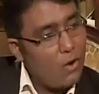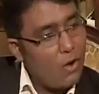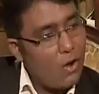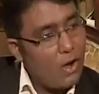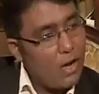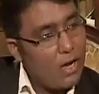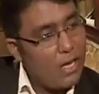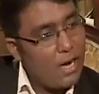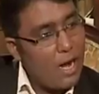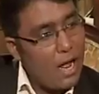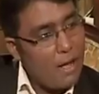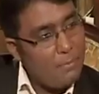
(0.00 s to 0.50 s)

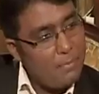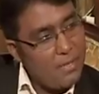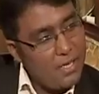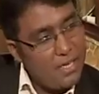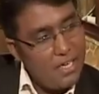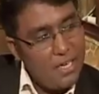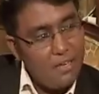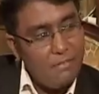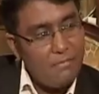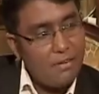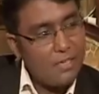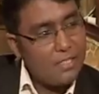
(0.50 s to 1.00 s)
अगर आप ही
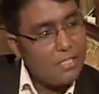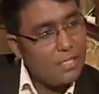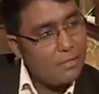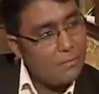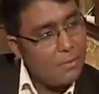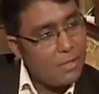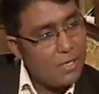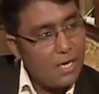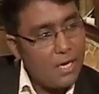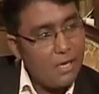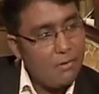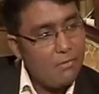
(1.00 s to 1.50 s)
की हिफाजत
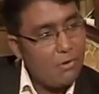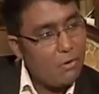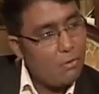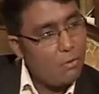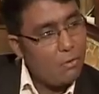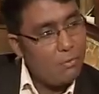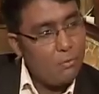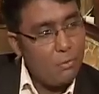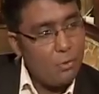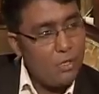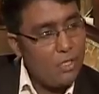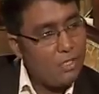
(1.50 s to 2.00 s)
पे खड़ा हुआ
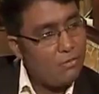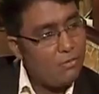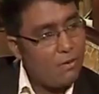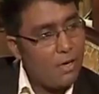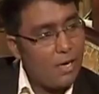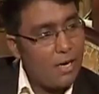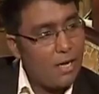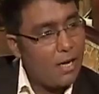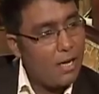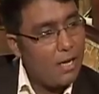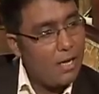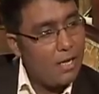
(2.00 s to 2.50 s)
कोई पुलिस
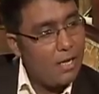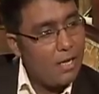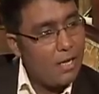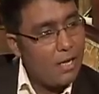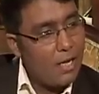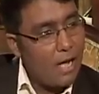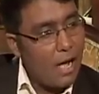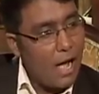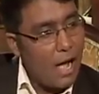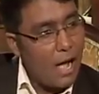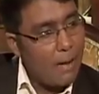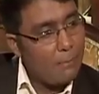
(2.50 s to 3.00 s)
वाला हाँ।
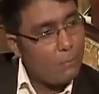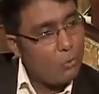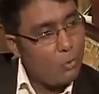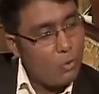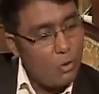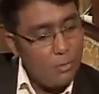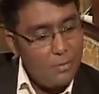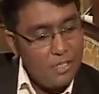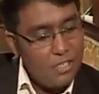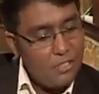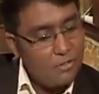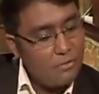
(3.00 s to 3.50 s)
आपको
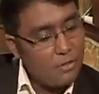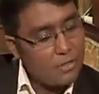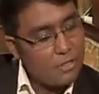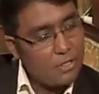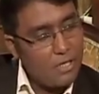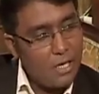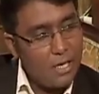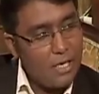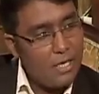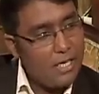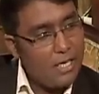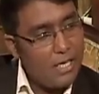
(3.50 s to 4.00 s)
अभी इस वक्त
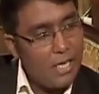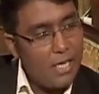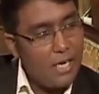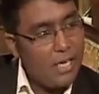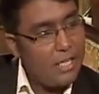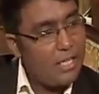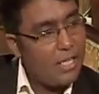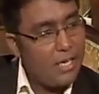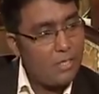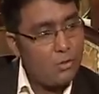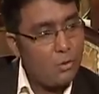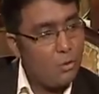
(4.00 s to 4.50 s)
थर्ड डिग्री
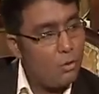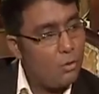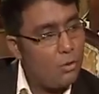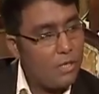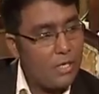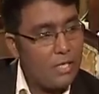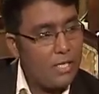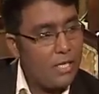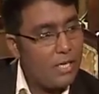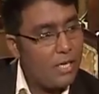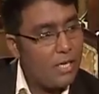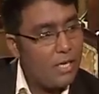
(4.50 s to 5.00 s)
देना शुरू
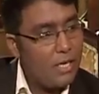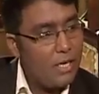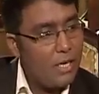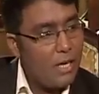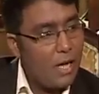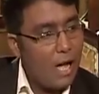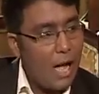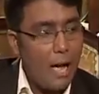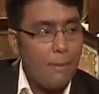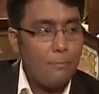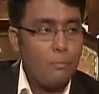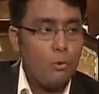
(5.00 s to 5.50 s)
कर दे हाँ।
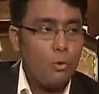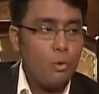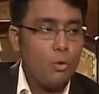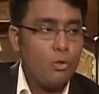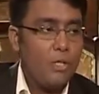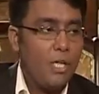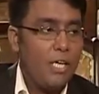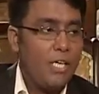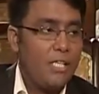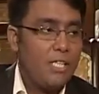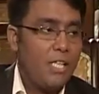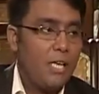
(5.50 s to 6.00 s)
आप
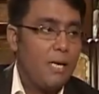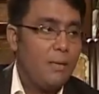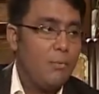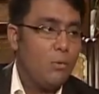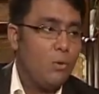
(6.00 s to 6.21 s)
तोते की तरह